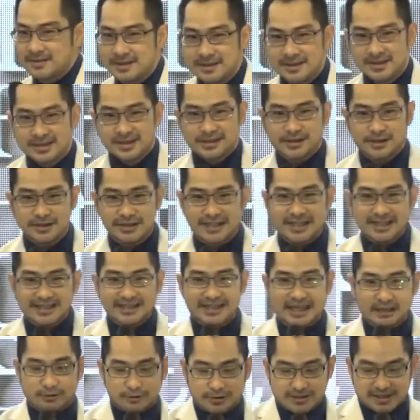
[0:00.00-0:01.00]
Saudara
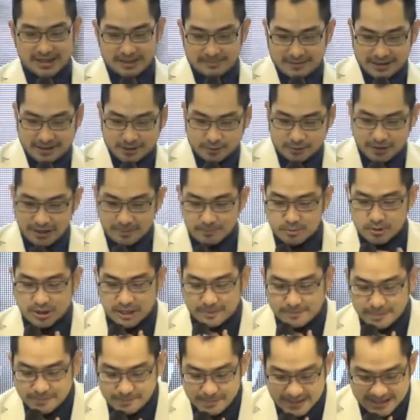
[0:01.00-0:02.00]
takut sama Tuhan bukan
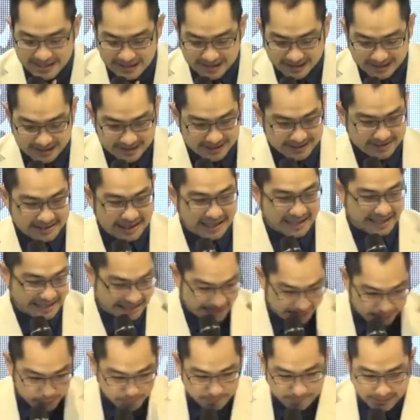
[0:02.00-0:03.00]
berbicara tentang
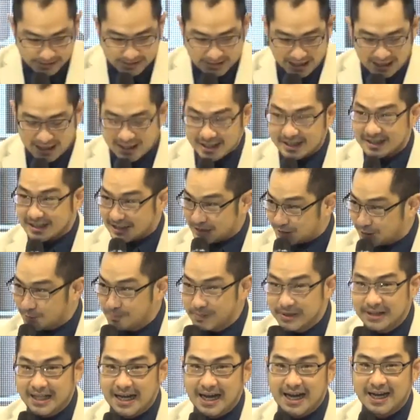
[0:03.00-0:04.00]
hidup benar, itu
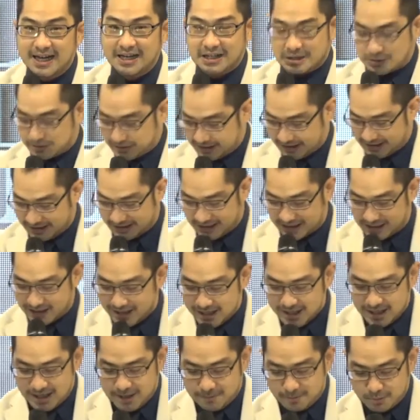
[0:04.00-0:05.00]
benar saudara.
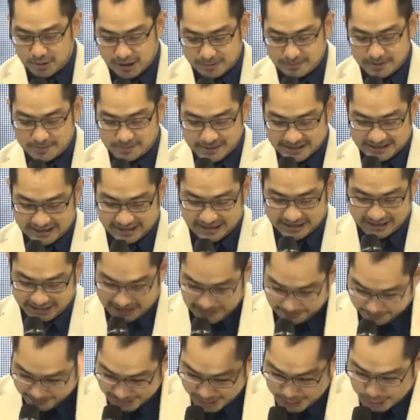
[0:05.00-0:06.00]
Bukan berbicara tidak
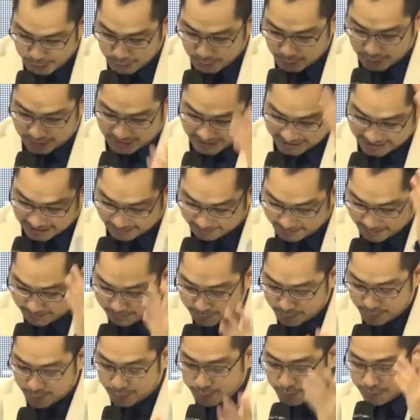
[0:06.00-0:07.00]
mencuri, tidak
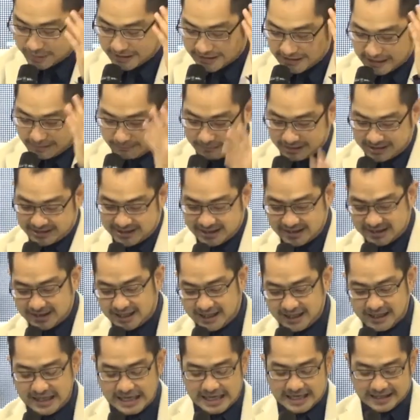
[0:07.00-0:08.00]
membunuh, tidak berzina,
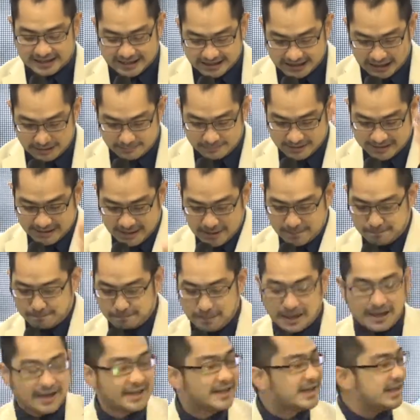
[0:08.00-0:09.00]
tidak
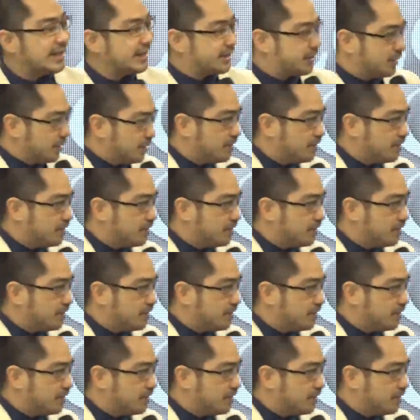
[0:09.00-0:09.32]
menyimpang. Itu